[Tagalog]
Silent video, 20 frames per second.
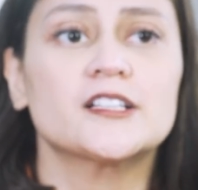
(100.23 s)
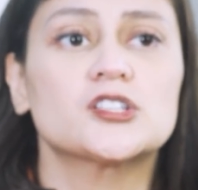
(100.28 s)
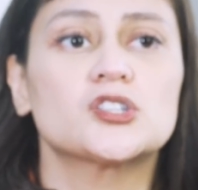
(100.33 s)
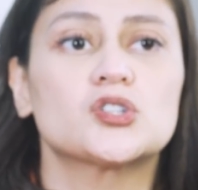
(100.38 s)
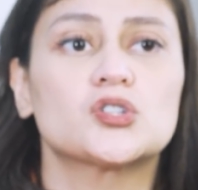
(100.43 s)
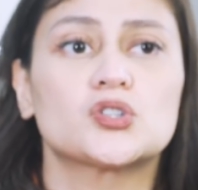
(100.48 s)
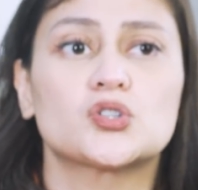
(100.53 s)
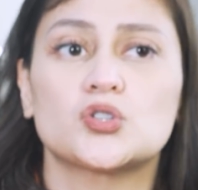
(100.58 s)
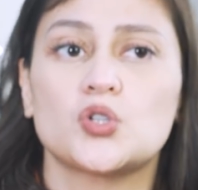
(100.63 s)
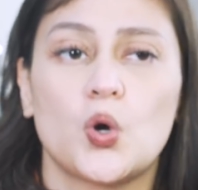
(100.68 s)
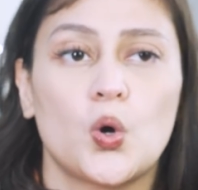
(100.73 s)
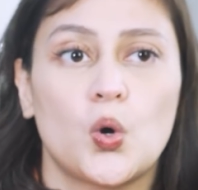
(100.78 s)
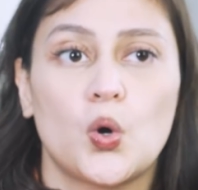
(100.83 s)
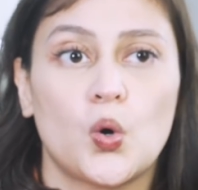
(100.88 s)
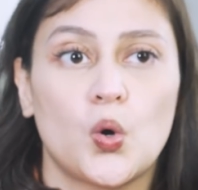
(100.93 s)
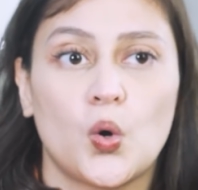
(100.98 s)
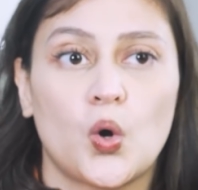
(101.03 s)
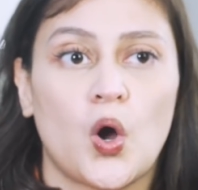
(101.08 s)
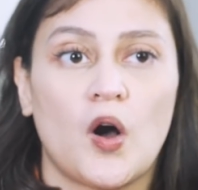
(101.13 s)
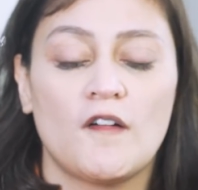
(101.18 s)
it's
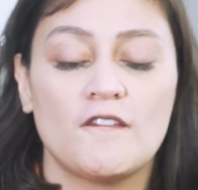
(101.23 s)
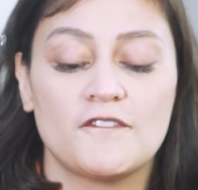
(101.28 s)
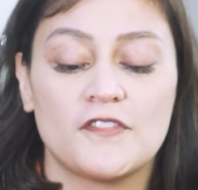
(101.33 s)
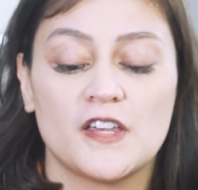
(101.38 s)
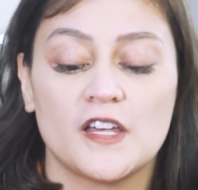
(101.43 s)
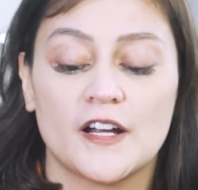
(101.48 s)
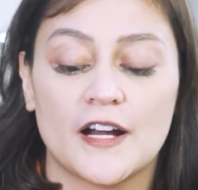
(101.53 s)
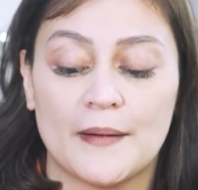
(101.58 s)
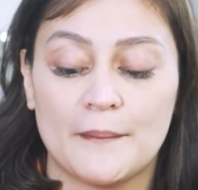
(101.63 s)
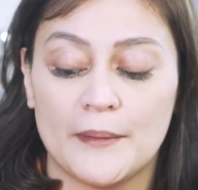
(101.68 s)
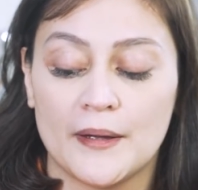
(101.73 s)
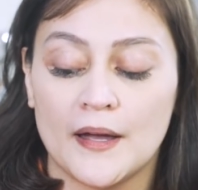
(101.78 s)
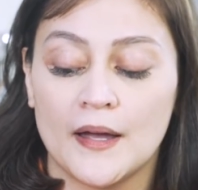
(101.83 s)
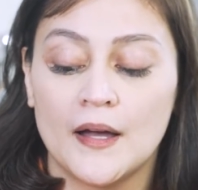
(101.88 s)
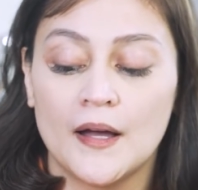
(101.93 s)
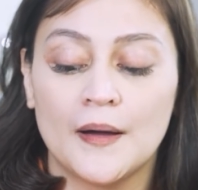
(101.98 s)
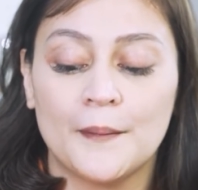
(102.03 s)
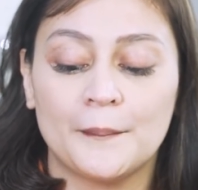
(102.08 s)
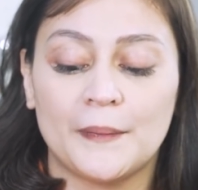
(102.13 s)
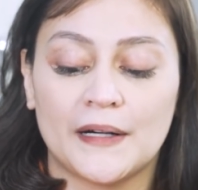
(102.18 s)
so comfy. Grabe,
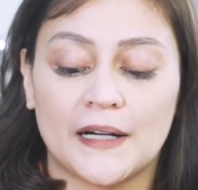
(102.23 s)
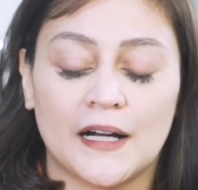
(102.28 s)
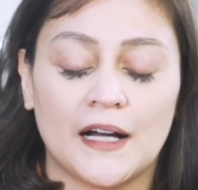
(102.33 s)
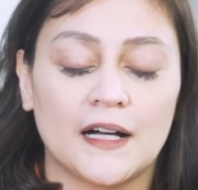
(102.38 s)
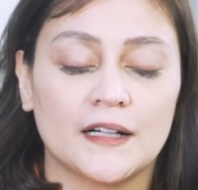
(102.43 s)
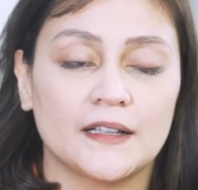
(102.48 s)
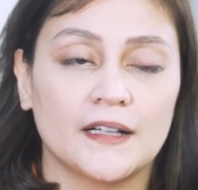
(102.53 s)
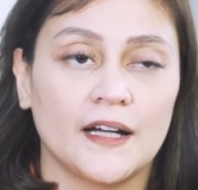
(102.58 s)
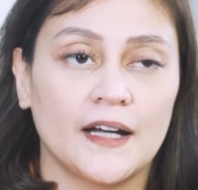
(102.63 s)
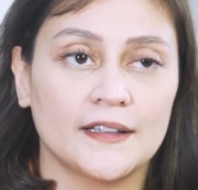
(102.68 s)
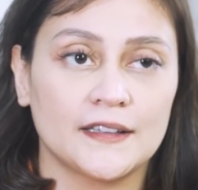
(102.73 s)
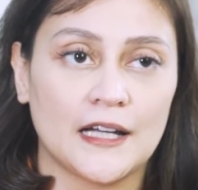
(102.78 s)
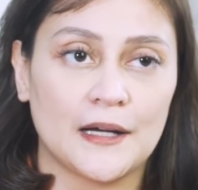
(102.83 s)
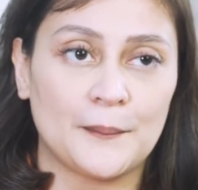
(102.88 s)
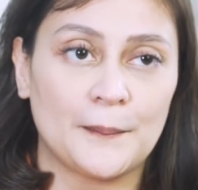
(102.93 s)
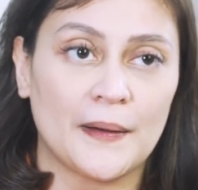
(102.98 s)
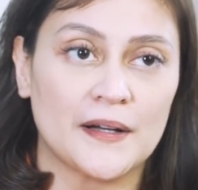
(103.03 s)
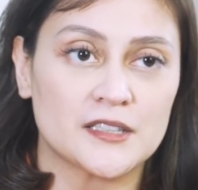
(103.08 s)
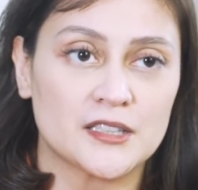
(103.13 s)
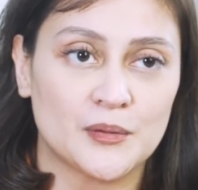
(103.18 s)
para kang
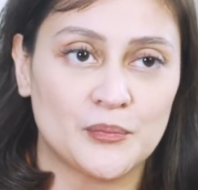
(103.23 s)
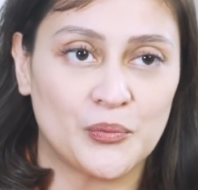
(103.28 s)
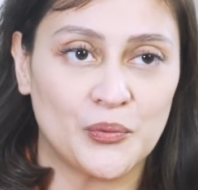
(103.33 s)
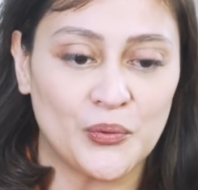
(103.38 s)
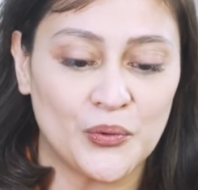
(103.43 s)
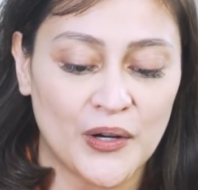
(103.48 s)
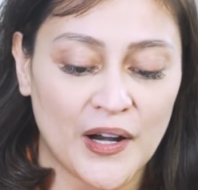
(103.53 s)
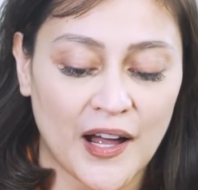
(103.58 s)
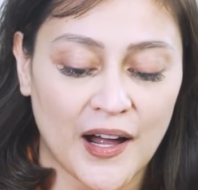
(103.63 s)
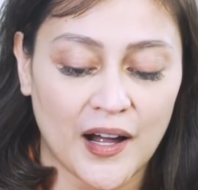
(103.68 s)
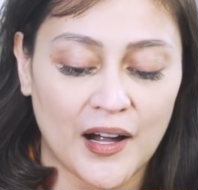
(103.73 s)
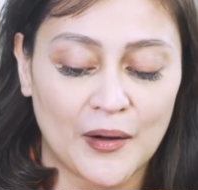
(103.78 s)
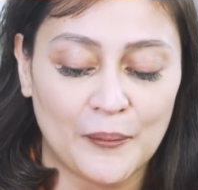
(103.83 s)
nakatapak sa bulak